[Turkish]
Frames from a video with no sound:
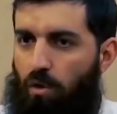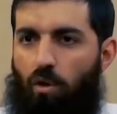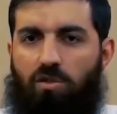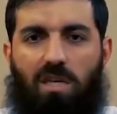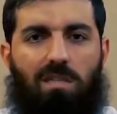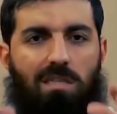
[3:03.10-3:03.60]
Yani
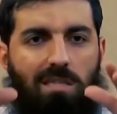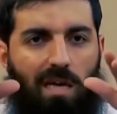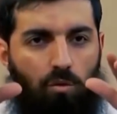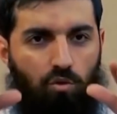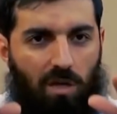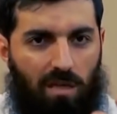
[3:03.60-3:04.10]
önce
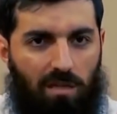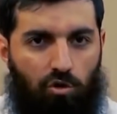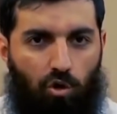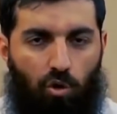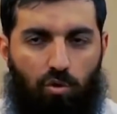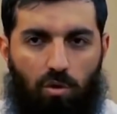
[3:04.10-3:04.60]
dizlerinin
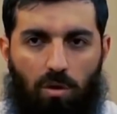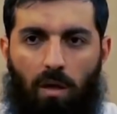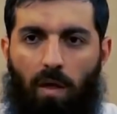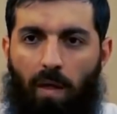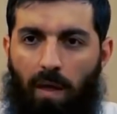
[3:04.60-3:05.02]
üzerine çöktü.